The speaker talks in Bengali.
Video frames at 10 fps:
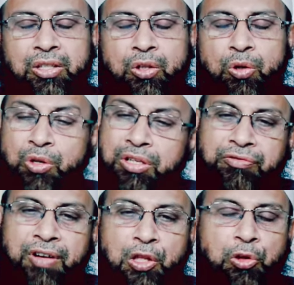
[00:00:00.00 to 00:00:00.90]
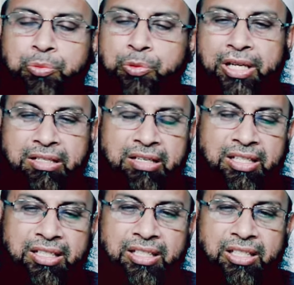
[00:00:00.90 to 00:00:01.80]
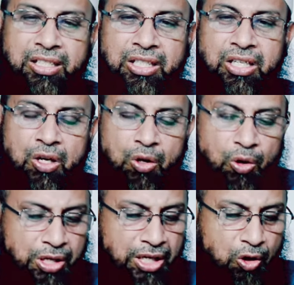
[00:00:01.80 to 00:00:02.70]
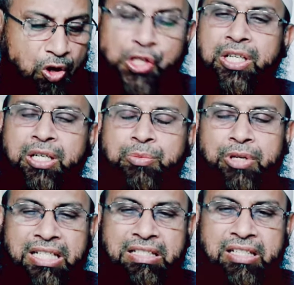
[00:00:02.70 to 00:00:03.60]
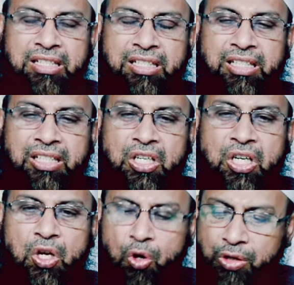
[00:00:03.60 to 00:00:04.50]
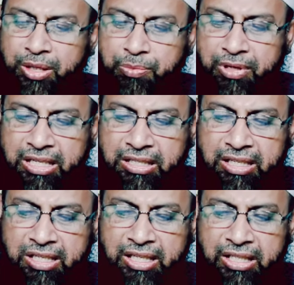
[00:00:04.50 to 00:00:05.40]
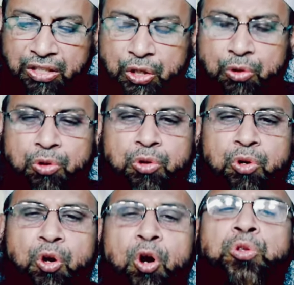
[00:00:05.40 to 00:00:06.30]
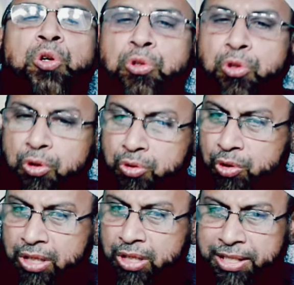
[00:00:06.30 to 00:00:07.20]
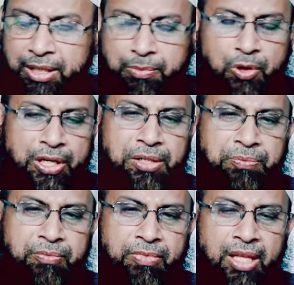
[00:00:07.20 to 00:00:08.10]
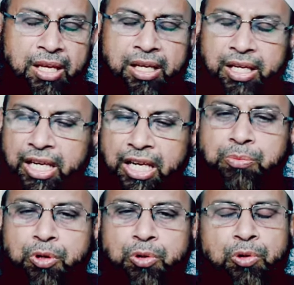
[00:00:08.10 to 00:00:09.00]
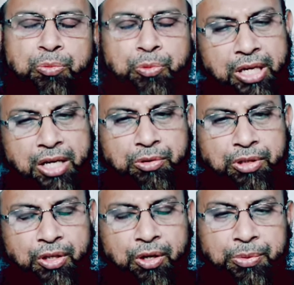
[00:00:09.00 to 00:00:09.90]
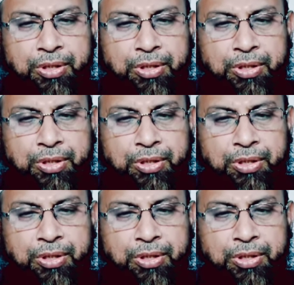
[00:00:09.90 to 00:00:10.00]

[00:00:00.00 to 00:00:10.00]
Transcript: অনেক ফালতু বই আছে অনেক অশ্লীল বই আছে অনেক বই আছে যেগুলো অনর্থক কথাবার্তা বলে এই বইগুলো পরিহার করতে হবে